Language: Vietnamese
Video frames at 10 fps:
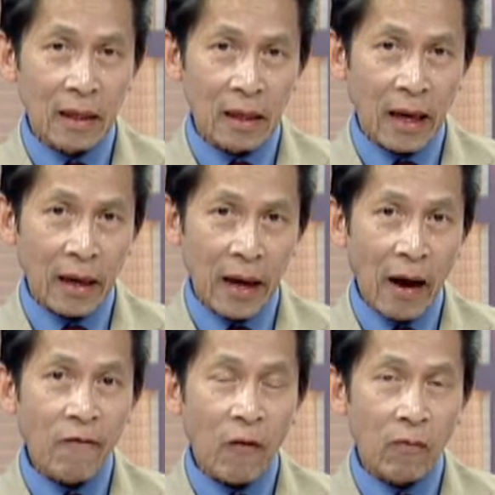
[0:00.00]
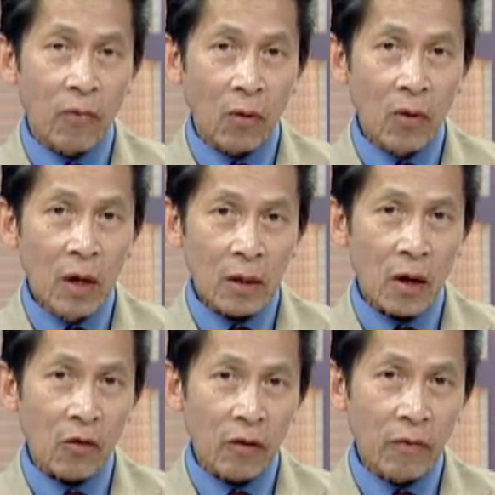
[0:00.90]
là đã phục vụ
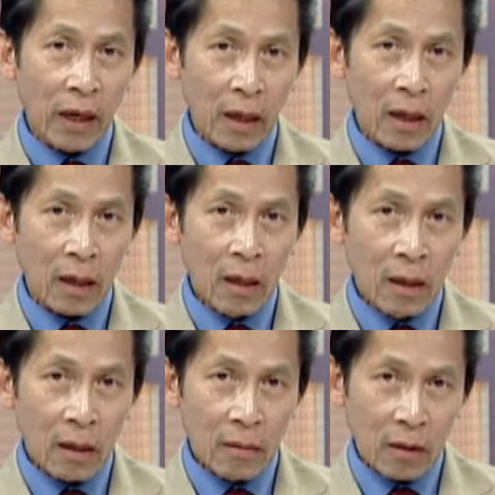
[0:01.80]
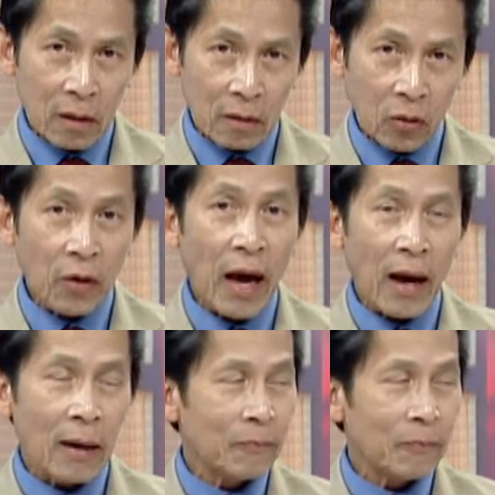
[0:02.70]
cho quý vị tối đa. Yeah.